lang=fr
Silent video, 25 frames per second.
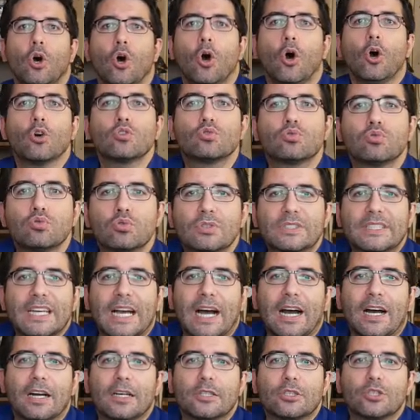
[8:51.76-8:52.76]
En tout
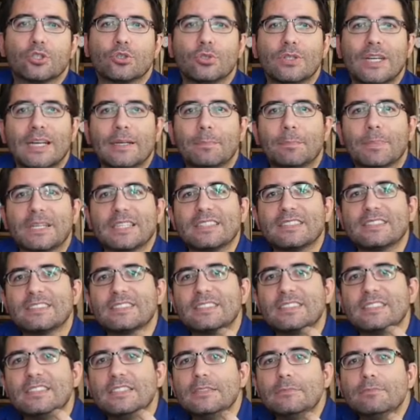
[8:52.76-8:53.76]
cas, je
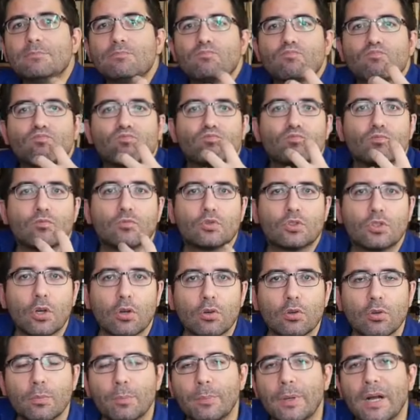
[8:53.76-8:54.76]
l'apprécie
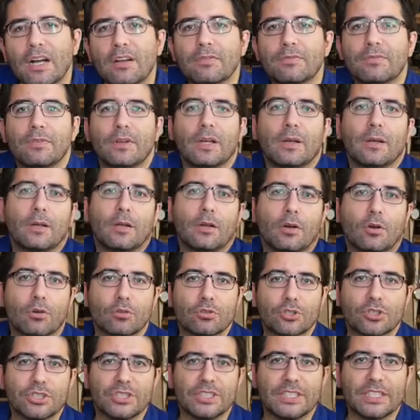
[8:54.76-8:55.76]
dans le parfum
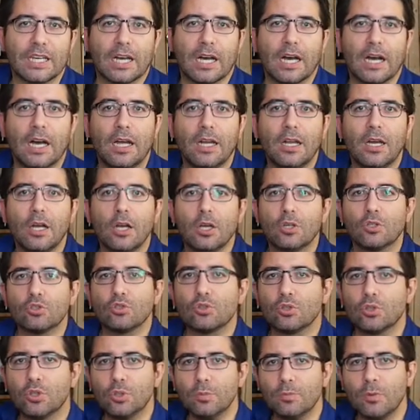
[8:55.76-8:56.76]
en général,
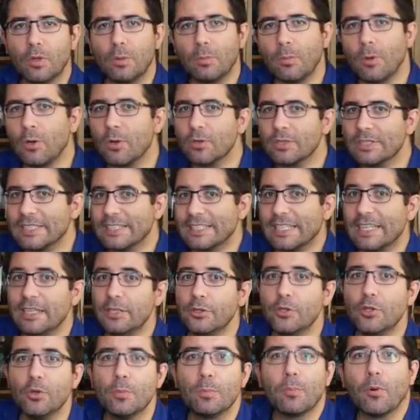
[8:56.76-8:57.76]
du moment
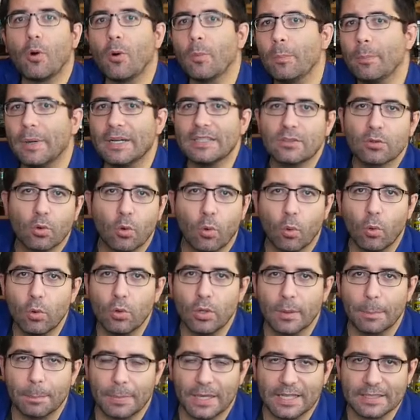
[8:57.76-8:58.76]
qu'elle ne prend pas trop
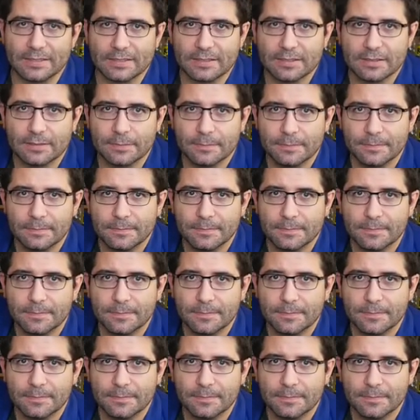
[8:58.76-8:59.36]
la place.